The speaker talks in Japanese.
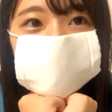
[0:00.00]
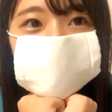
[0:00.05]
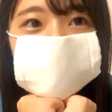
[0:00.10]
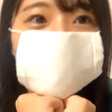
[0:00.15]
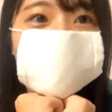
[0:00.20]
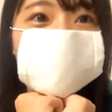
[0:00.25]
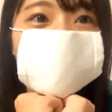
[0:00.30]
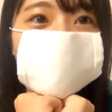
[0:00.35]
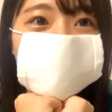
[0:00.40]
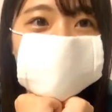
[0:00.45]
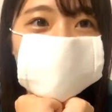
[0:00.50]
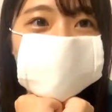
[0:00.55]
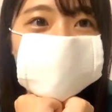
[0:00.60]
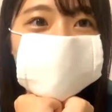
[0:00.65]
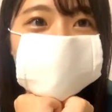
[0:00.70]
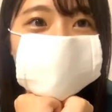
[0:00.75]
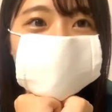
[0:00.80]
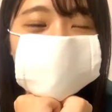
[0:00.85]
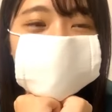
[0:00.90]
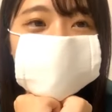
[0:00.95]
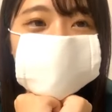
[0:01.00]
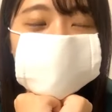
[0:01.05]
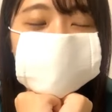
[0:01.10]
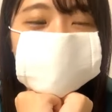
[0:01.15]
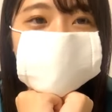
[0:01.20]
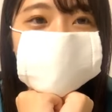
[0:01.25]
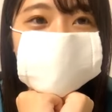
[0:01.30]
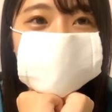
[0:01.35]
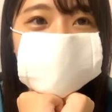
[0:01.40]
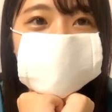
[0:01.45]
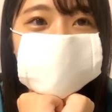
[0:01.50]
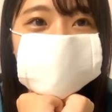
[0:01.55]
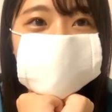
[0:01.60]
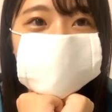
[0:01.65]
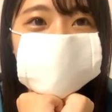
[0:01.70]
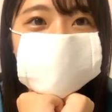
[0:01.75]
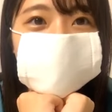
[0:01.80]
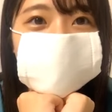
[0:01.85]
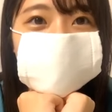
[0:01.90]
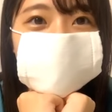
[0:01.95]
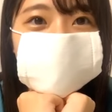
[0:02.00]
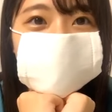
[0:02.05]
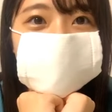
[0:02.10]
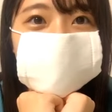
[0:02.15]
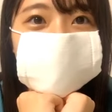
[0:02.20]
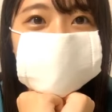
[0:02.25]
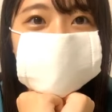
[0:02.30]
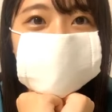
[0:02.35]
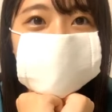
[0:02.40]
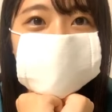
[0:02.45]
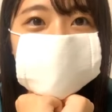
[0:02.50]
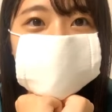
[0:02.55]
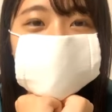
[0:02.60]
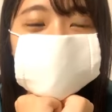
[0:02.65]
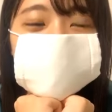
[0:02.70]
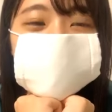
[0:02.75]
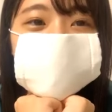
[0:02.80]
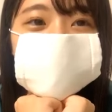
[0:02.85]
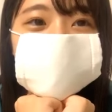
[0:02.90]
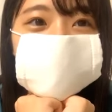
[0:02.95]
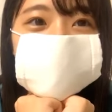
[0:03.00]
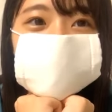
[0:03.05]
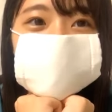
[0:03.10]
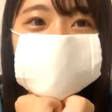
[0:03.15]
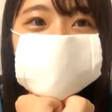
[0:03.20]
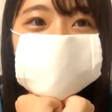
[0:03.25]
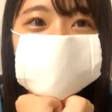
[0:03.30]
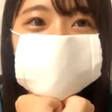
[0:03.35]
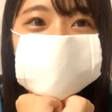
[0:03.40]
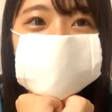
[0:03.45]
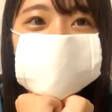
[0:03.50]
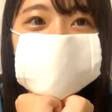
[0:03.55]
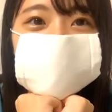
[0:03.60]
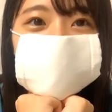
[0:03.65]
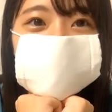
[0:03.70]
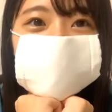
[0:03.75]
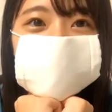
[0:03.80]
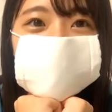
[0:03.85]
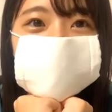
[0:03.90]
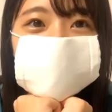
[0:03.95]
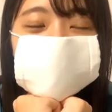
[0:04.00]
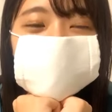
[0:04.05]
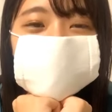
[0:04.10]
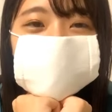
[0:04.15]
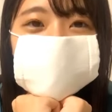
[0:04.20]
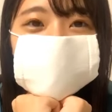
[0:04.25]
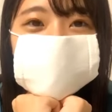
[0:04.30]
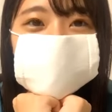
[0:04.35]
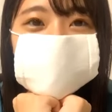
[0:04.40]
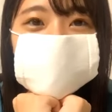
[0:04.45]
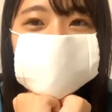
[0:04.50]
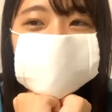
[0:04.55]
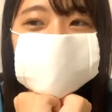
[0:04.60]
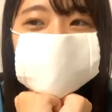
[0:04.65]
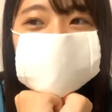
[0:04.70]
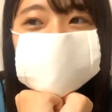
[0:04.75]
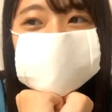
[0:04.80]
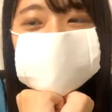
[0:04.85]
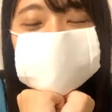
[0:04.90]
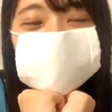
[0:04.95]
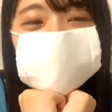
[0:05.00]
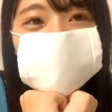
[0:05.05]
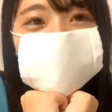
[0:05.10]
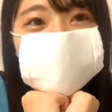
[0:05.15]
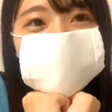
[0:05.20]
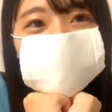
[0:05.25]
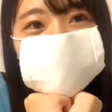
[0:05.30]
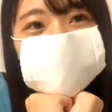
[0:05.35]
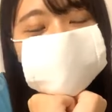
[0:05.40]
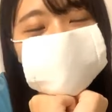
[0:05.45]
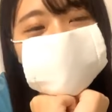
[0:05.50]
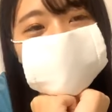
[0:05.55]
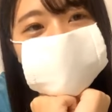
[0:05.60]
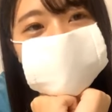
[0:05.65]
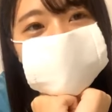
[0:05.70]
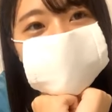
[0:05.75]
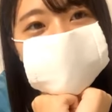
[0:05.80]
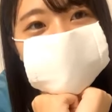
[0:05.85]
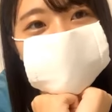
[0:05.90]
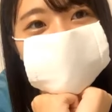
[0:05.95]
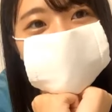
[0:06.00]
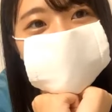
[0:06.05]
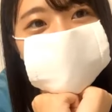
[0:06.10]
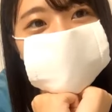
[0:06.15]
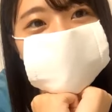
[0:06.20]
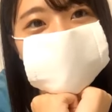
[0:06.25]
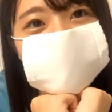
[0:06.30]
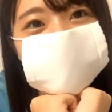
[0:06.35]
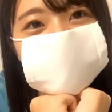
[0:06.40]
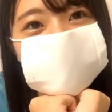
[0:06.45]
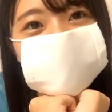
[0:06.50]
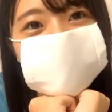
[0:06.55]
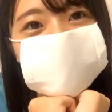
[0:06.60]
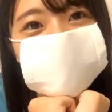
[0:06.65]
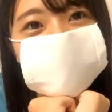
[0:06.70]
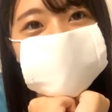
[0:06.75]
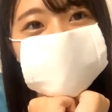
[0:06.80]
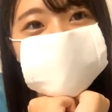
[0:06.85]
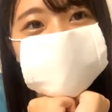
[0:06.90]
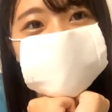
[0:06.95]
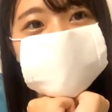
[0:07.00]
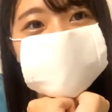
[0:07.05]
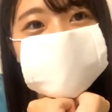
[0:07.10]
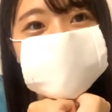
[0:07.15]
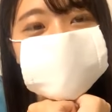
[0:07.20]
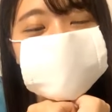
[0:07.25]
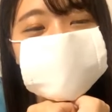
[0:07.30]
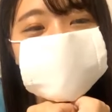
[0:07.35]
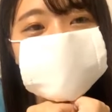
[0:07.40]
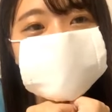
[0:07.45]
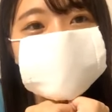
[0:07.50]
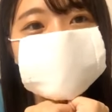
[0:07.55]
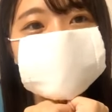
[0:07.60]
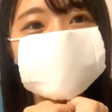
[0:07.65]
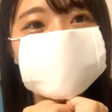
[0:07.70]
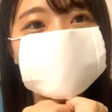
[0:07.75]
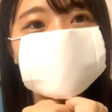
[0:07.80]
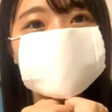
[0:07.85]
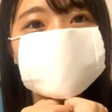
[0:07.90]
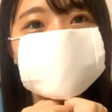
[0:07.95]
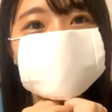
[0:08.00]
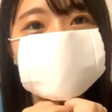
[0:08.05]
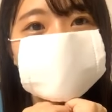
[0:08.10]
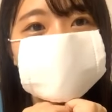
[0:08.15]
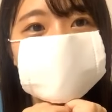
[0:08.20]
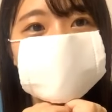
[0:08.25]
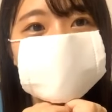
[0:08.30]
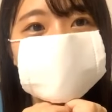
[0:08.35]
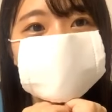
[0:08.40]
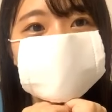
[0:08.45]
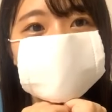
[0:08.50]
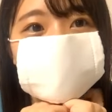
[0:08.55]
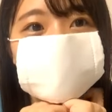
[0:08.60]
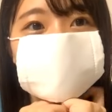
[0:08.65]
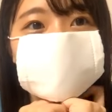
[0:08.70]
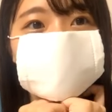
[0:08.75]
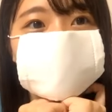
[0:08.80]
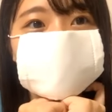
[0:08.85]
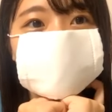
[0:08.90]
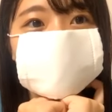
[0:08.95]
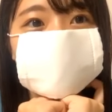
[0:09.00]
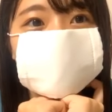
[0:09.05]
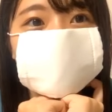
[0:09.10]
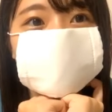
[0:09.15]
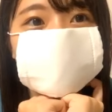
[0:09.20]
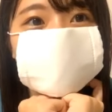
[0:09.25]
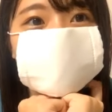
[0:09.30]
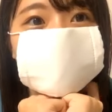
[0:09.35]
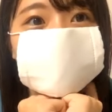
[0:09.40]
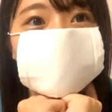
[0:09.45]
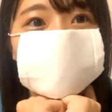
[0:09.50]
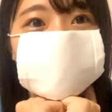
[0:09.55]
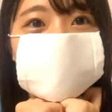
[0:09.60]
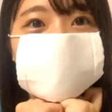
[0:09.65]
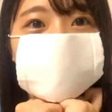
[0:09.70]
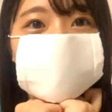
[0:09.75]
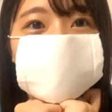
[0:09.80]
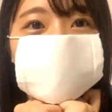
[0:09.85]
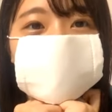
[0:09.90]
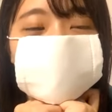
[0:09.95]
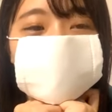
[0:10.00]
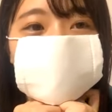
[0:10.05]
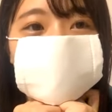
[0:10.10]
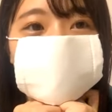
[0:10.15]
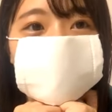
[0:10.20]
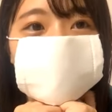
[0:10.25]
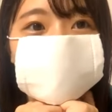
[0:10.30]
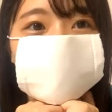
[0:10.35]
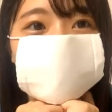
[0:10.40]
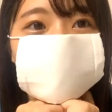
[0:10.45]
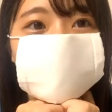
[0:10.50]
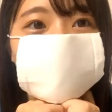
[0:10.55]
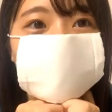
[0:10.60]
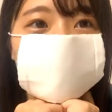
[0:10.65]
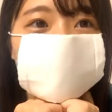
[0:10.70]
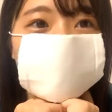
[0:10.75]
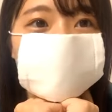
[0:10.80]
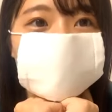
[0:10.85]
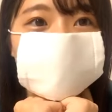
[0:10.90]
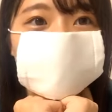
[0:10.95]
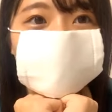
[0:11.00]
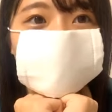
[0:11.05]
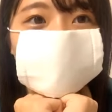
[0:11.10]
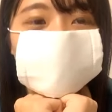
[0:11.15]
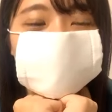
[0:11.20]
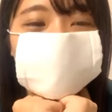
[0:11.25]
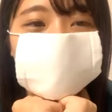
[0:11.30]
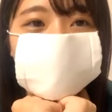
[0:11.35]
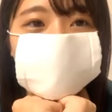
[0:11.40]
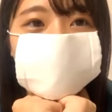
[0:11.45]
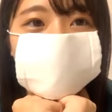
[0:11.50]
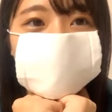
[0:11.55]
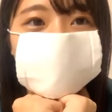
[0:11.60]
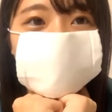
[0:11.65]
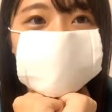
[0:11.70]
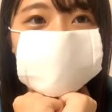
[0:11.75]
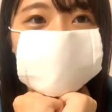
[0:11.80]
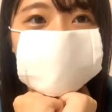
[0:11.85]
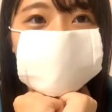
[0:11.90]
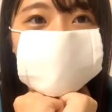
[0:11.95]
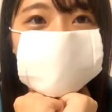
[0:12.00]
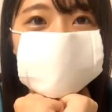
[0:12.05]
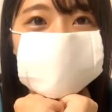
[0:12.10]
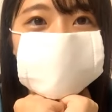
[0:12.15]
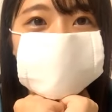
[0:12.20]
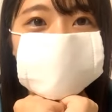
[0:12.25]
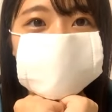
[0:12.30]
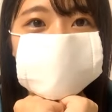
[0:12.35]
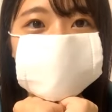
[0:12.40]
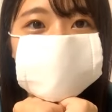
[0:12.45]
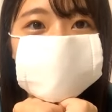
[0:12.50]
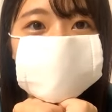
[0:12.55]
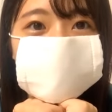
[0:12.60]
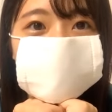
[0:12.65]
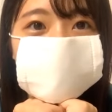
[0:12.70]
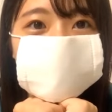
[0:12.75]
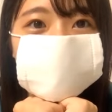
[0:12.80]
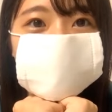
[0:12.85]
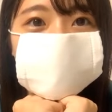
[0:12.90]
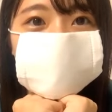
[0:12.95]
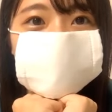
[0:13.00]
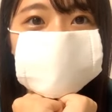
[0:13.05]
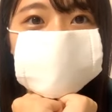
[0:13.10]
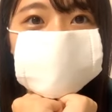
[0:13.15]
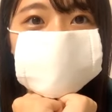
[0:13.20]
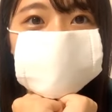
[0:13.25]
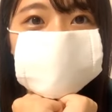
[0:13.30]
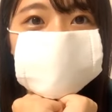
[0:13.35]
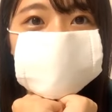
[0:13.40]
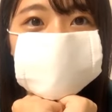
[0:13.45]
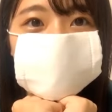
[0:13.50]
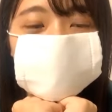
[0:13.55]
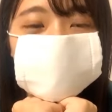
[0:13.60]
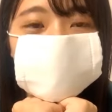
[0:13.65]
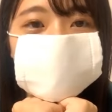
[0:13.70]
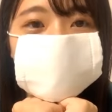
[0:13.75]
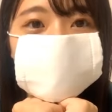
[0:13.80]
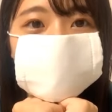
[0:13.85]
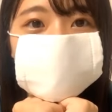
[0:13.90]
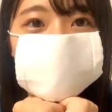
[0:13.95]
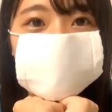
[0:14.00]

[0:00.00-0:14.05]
だろうね始めたてとかさ10年後に AKB ってまだあるのかなって絶対ってるだろうね10年後にねめちゃくちゃもう国民的アイドルさんになっちゃってね